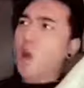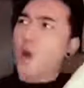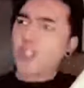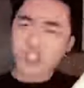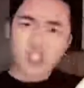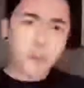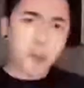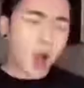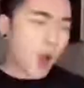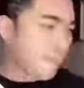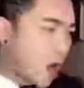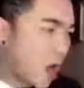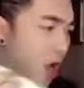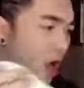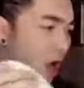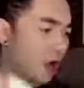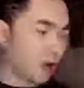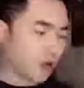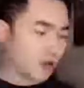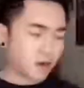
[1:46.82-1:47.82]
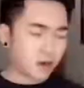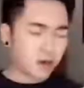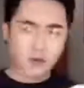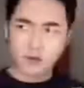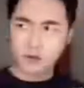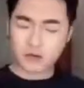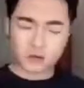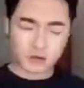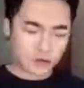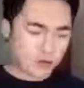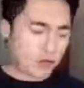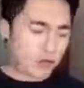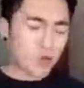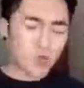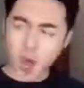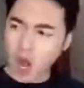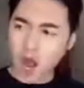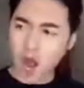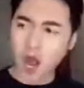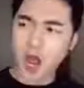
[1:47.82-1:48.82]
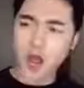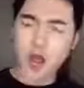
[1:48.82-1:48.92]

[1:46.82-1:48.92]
ewan si mama. Eh, Sabunin mo. Ito na.